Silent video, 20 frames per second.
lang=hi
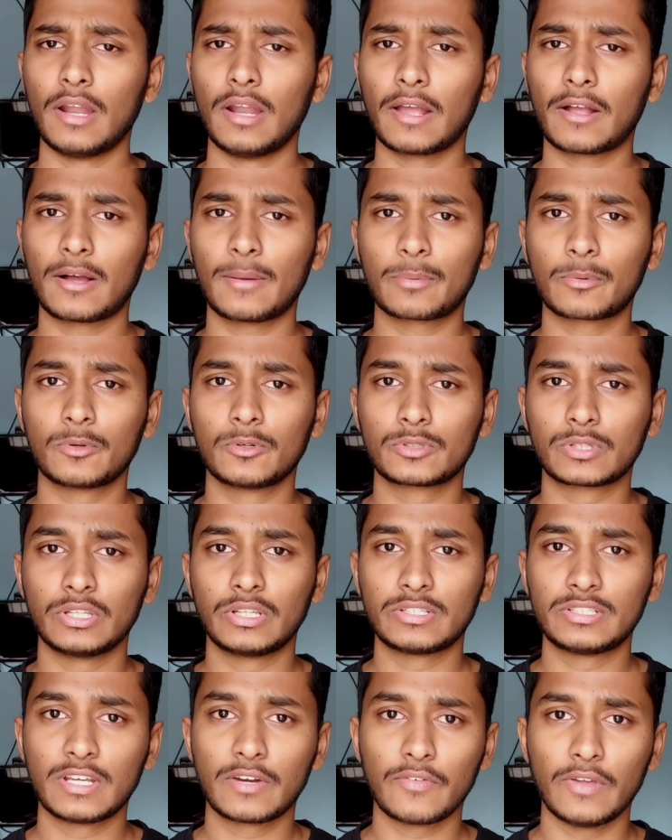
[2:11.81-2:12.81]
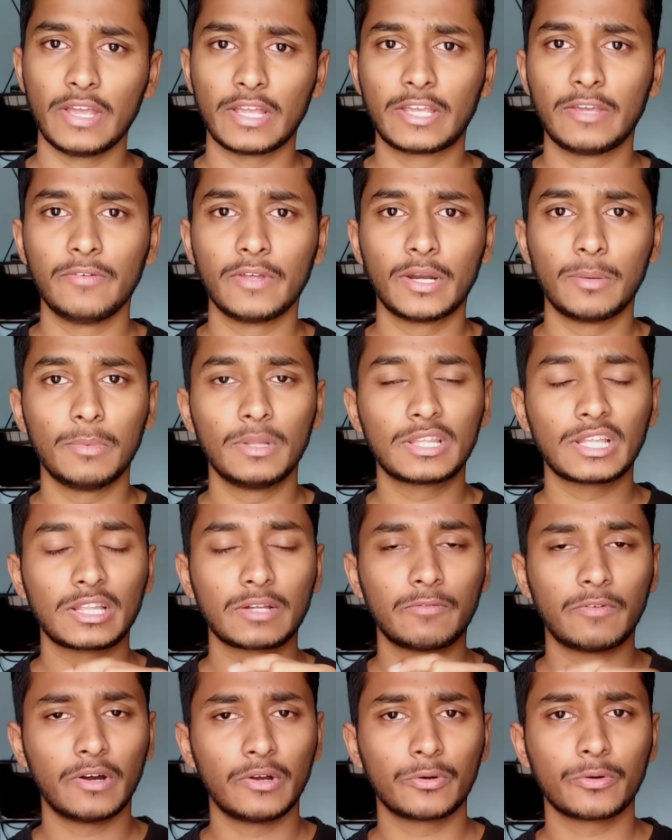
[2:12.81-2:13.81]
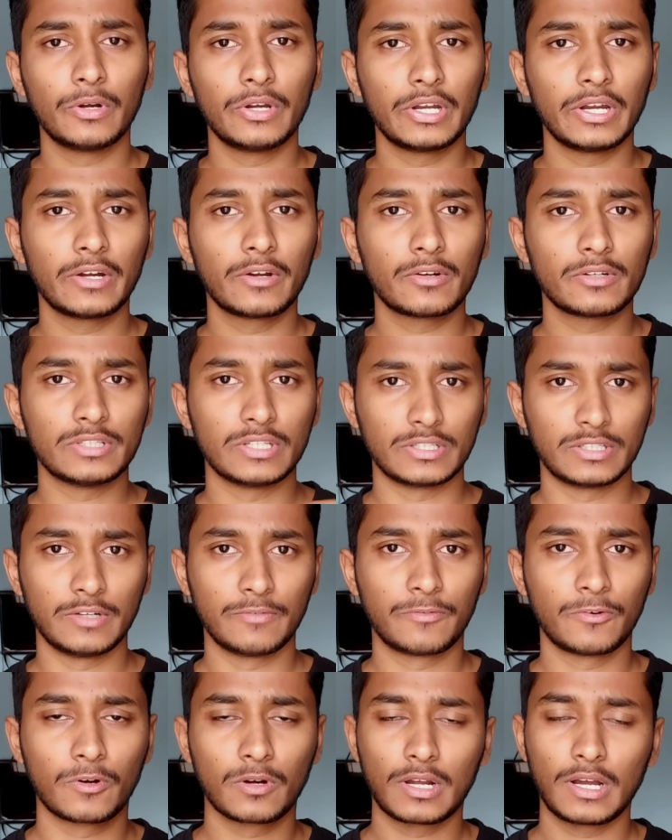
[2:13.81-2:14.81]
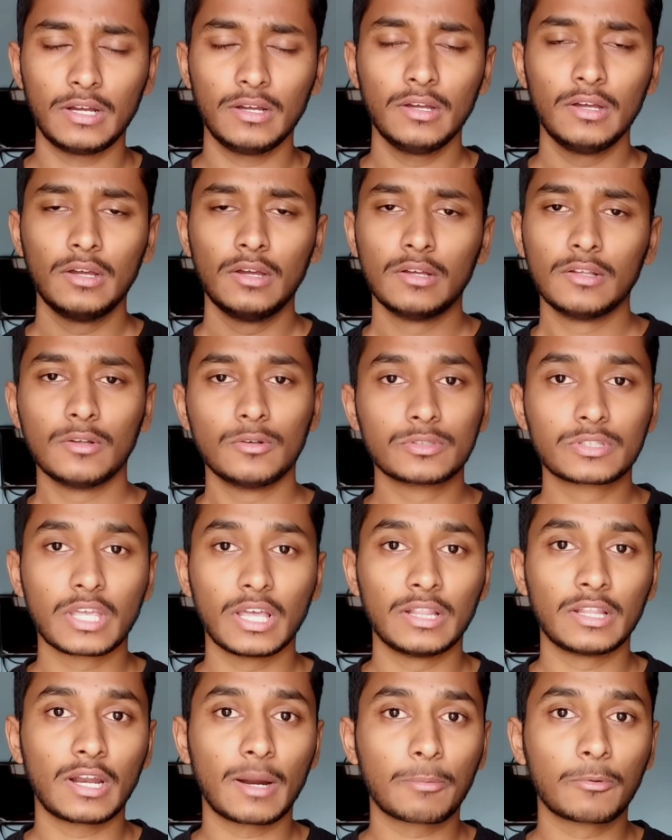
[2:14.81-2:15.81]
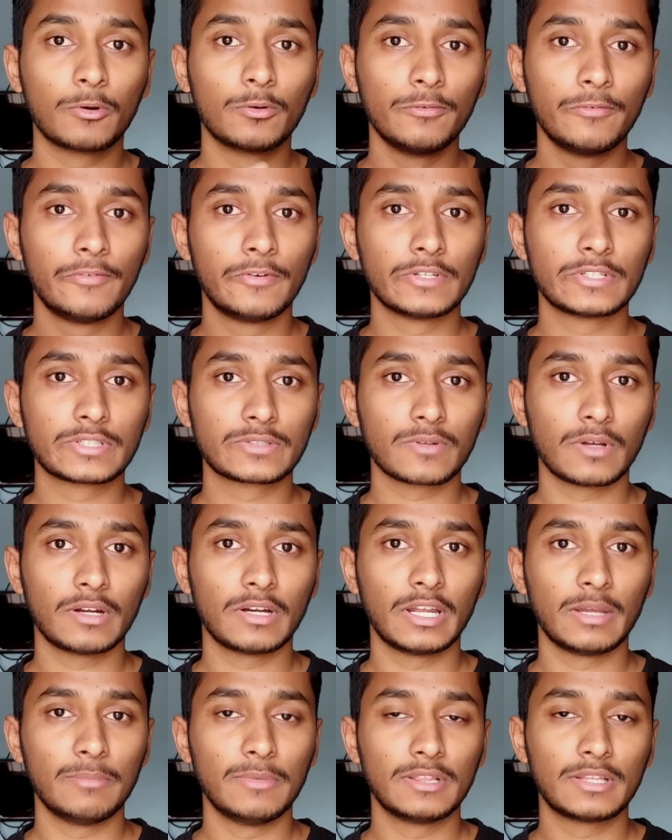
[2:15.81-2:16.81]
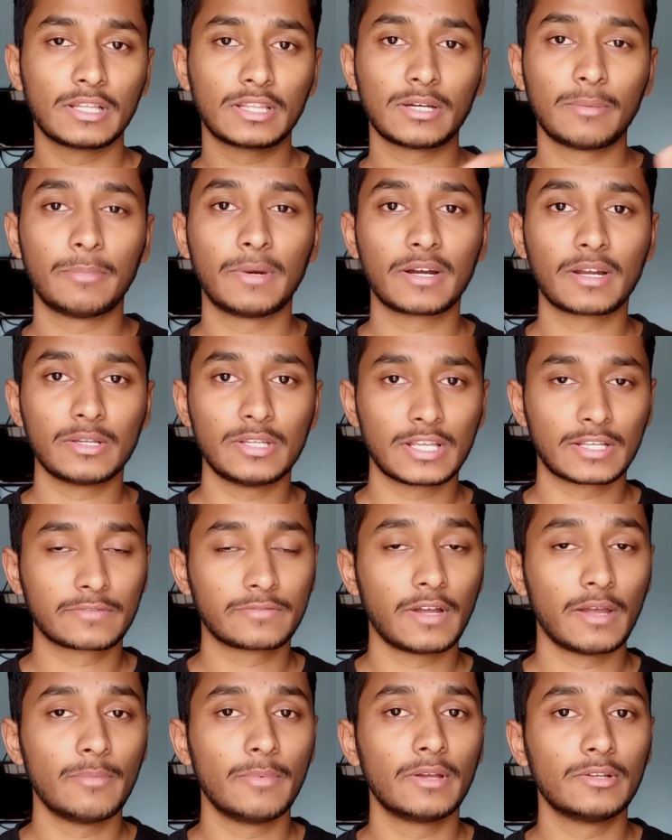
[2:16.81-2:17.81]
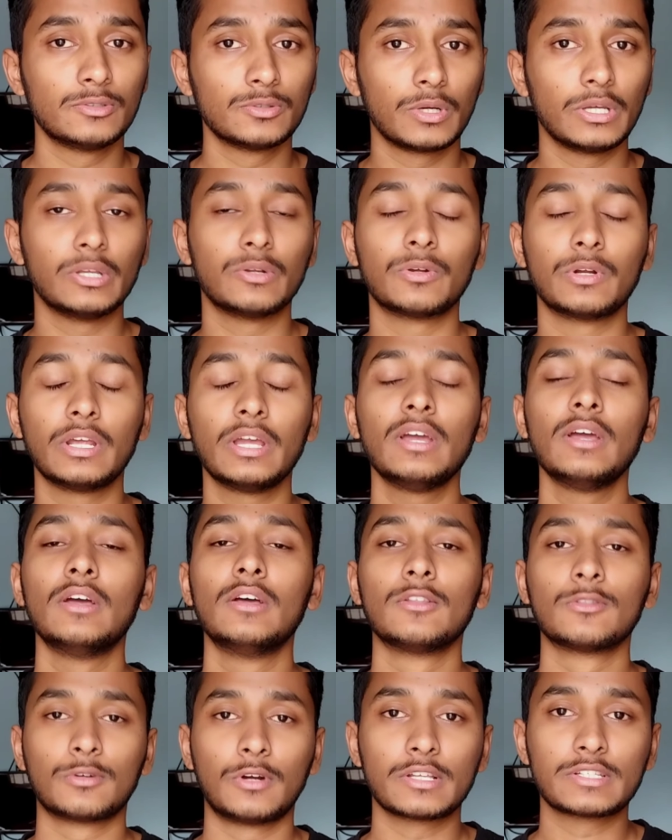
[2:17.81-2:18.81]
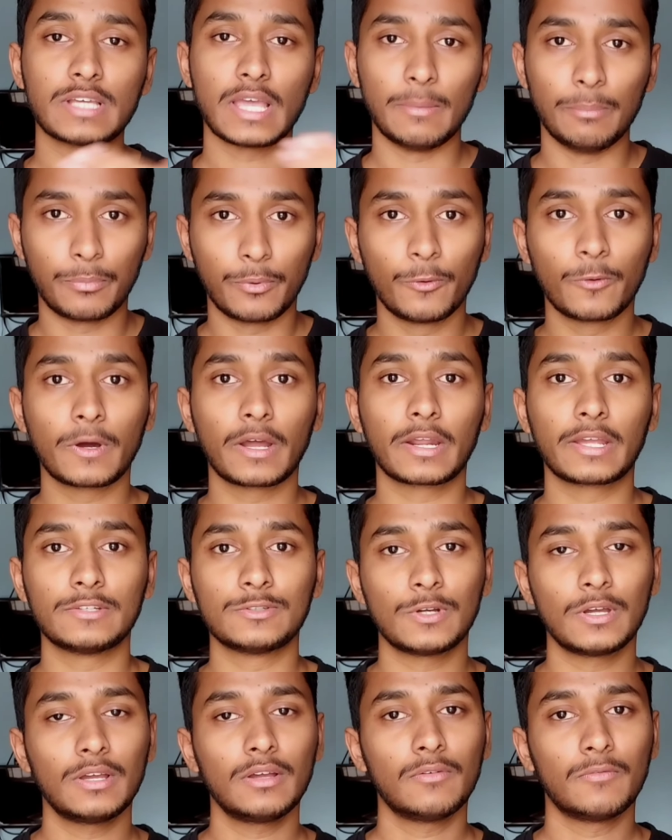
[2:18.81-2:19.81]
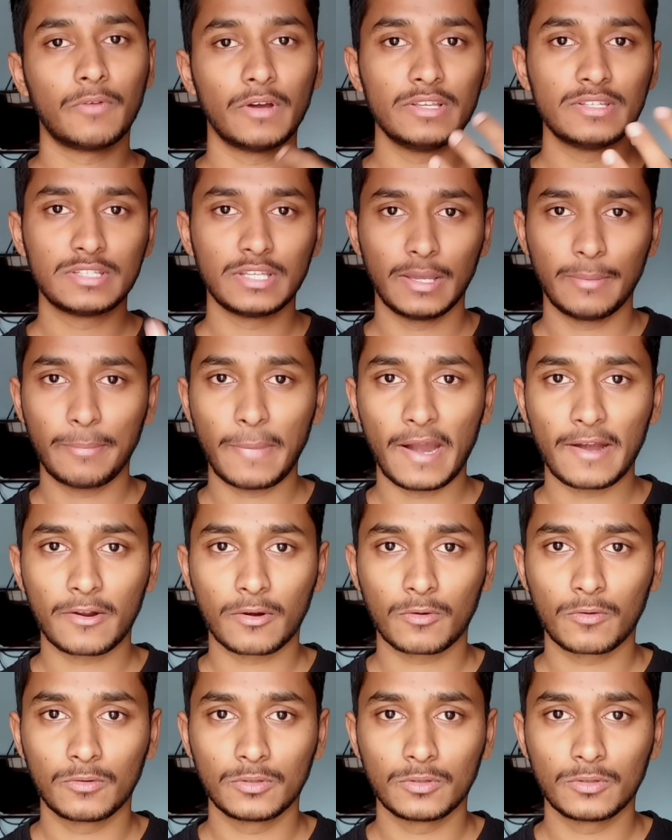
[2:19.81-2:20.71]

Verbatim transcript: लाइक like आपको उसके अंदर सिर्फ एक ही वेरियंट मिलता था वन ट्वेंटी एट और सिक्सटी फोर का उसके अंदर आपको टू फिफ्टी सिक्स वाला नहीं मिलता था बट एफ फाइव में जो है इन्होंने थोड़ा सा इम्प्रूव करके जो है वही सेम मैटर